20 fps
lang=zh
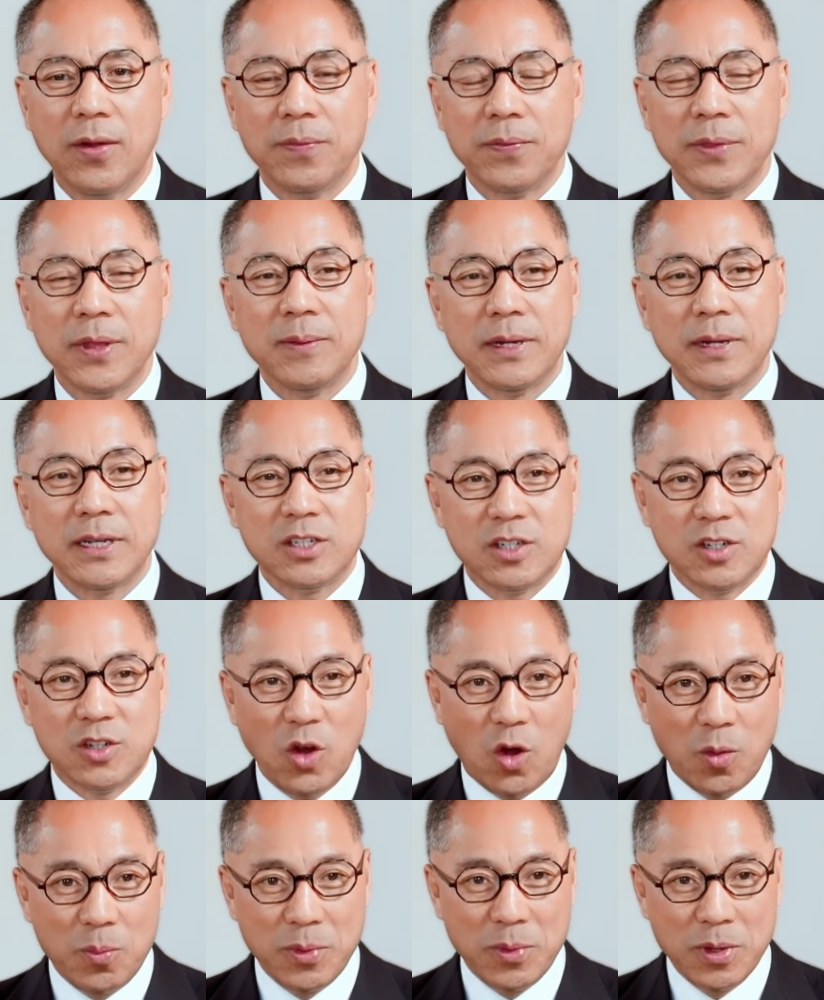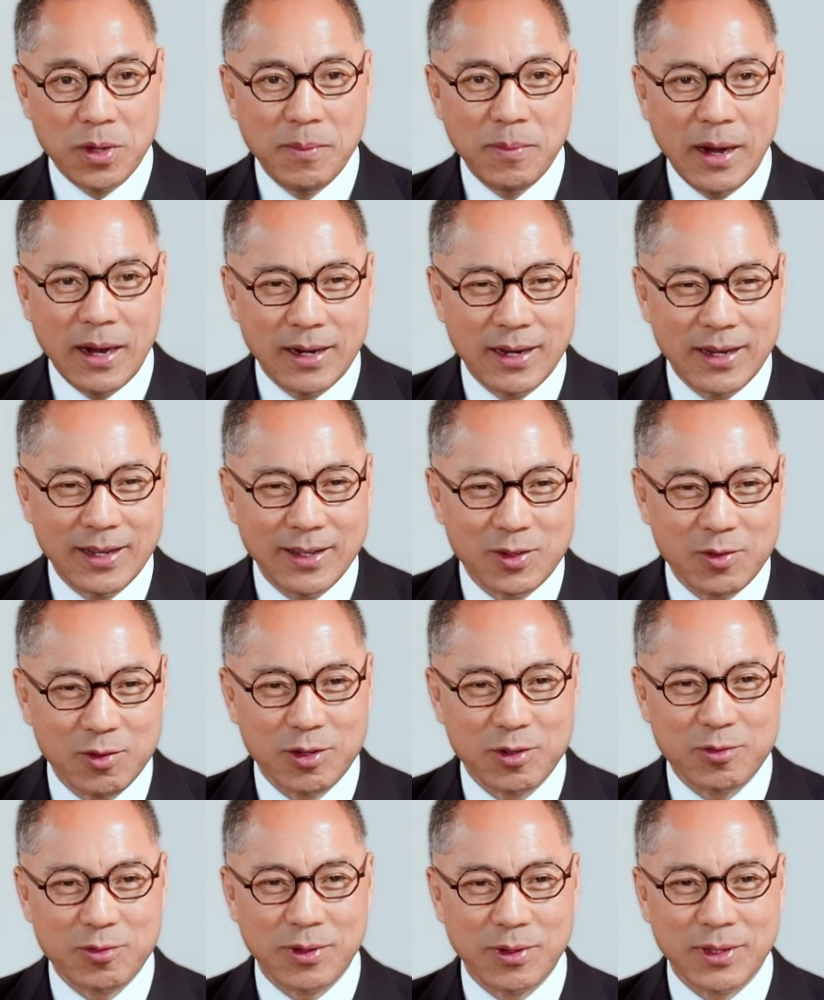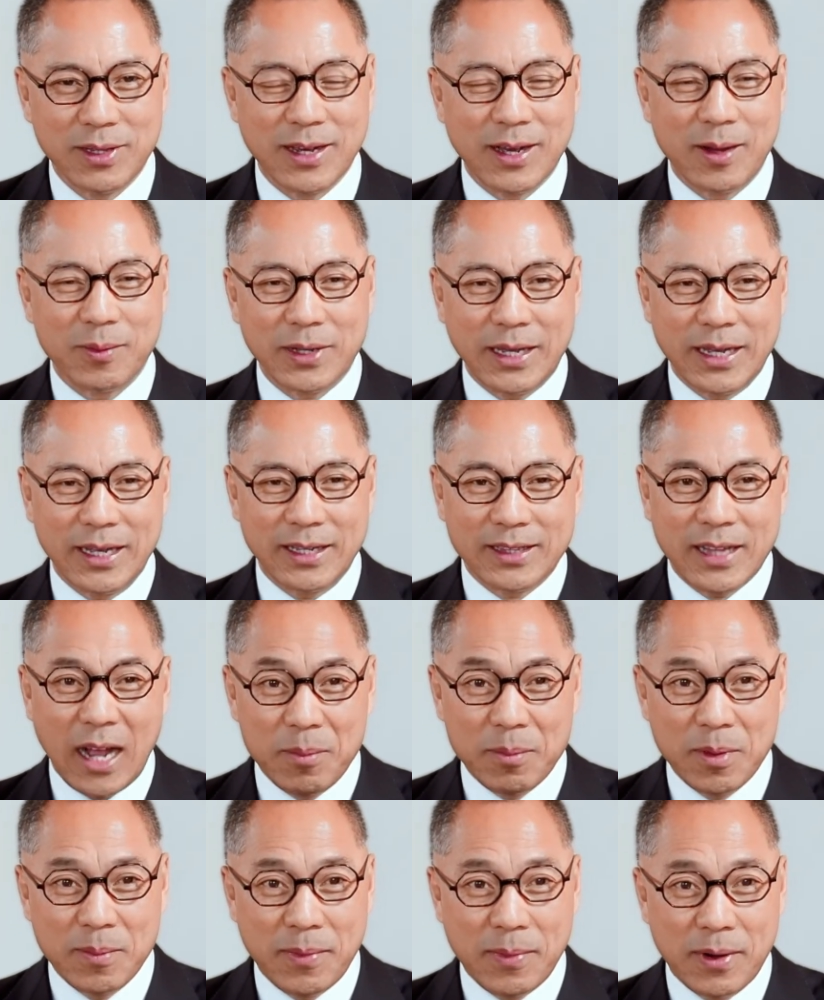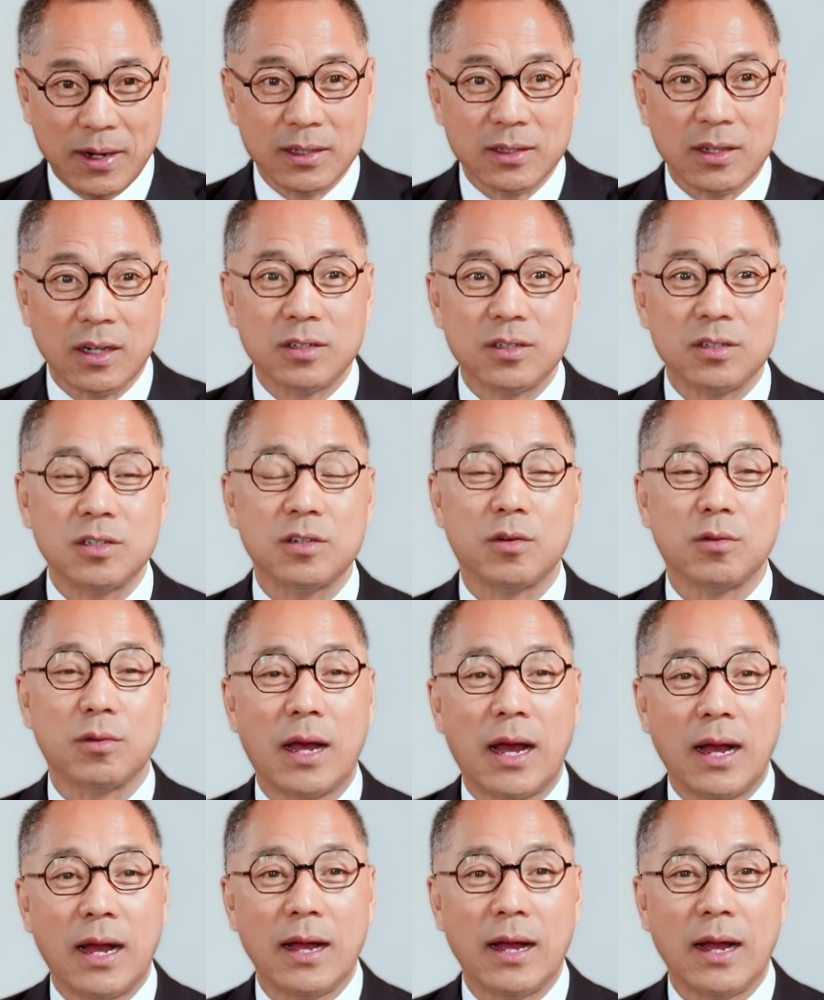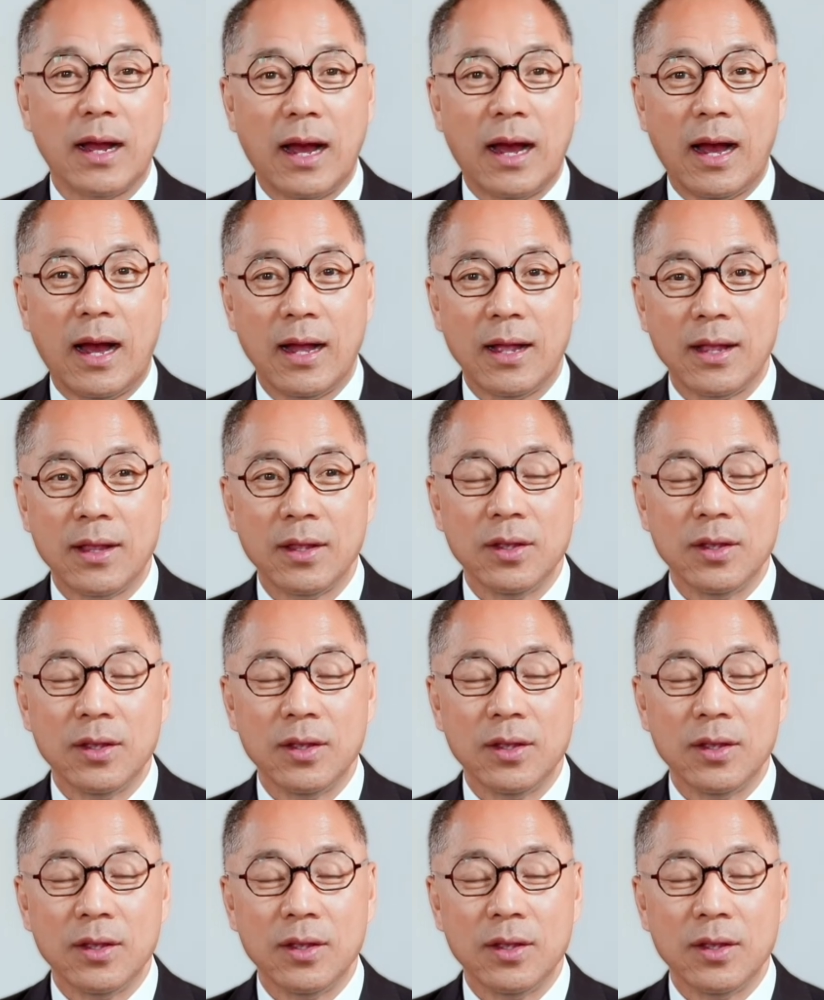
那么小明白人就是说这个给大明白人当支手的啊，